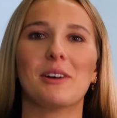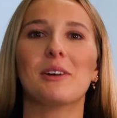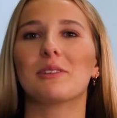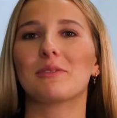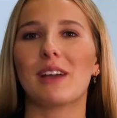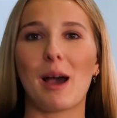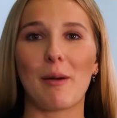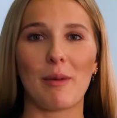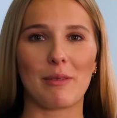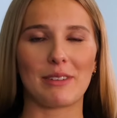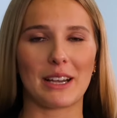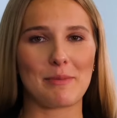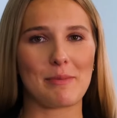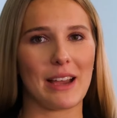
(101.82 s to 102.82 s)
und wir haben
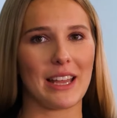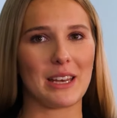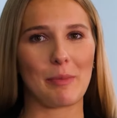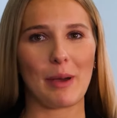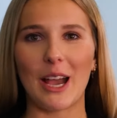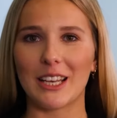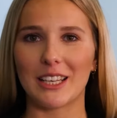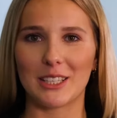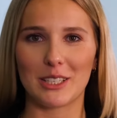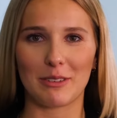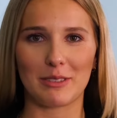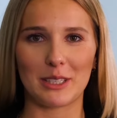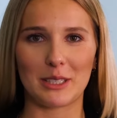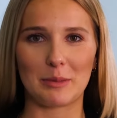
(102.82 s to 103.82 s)
einfach immer eine
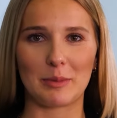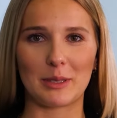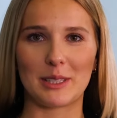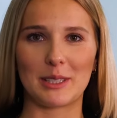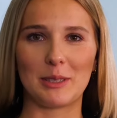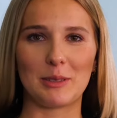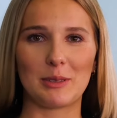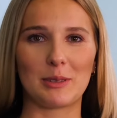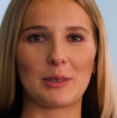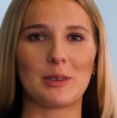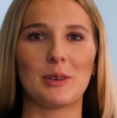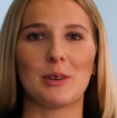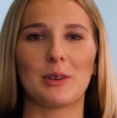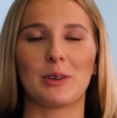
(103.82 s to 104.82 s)
partnerschaftliche Beziehung
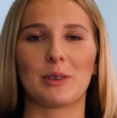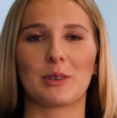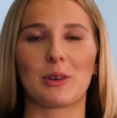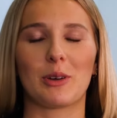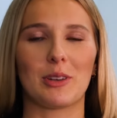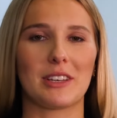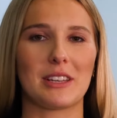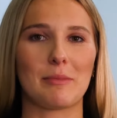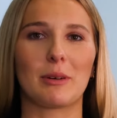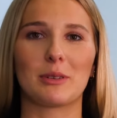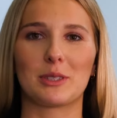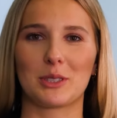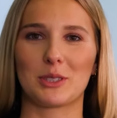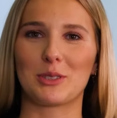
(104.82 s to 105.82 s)
und können immer
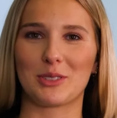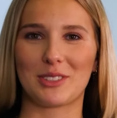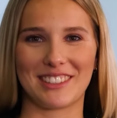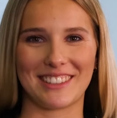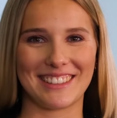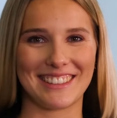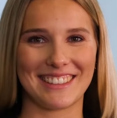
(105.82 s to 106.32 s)
unterstützen.